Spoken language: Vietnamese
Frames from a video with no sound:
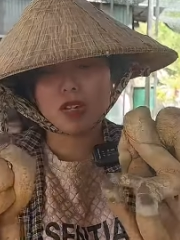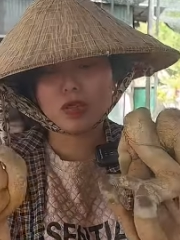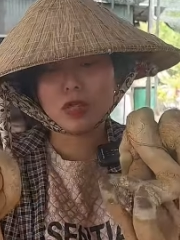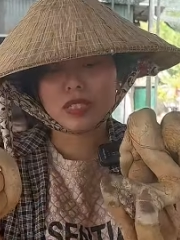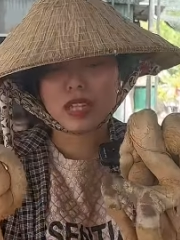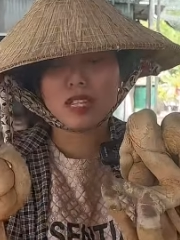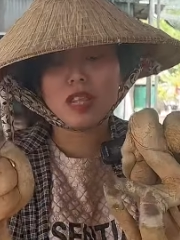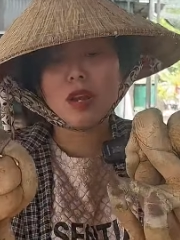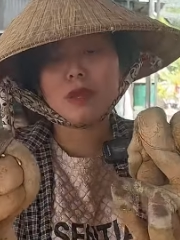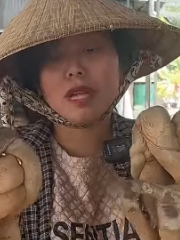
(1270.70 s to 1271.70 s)
cô chú anh chị
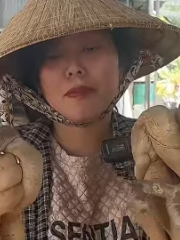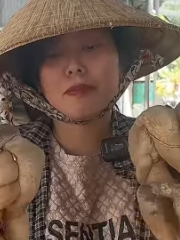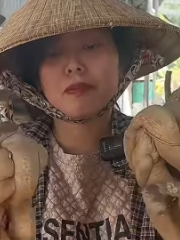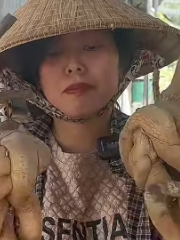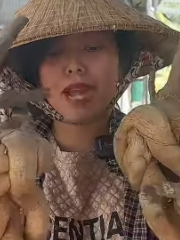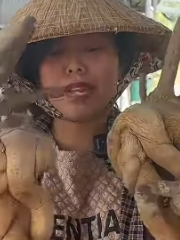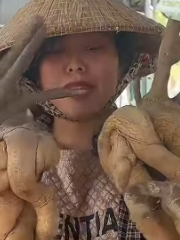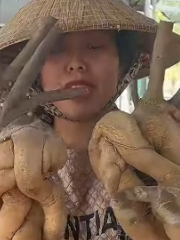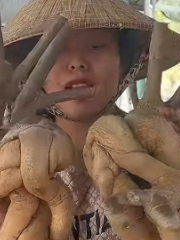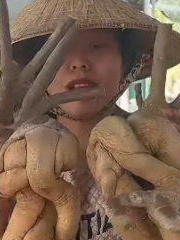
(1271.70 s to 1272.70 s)
chốt thì em bán
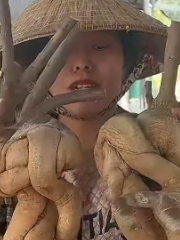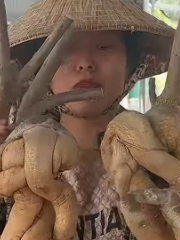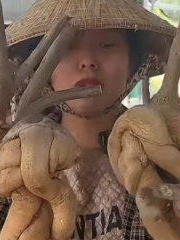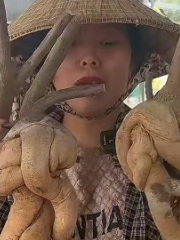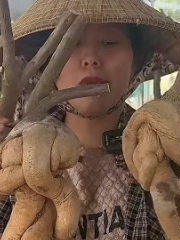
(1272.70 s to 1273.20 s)
cái giá cũng dễ